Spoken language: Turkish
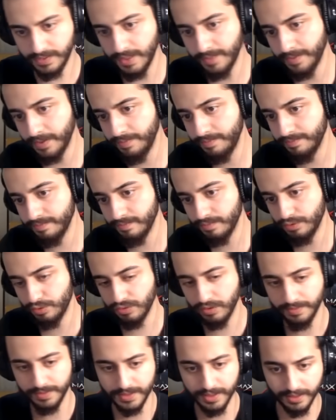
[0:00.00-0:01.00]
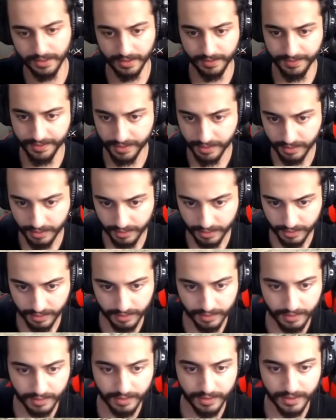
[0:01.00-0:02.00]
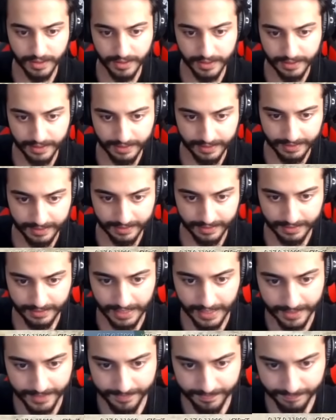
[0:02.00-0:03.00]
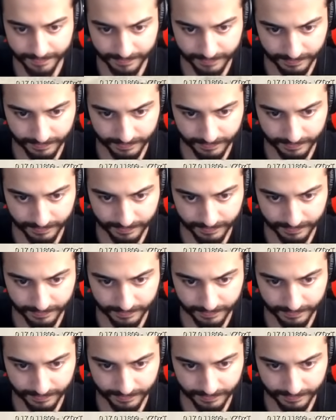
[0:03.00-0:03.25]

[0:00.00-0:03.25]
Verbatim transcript: Tamam. Burada bir tane daha var. Geldim.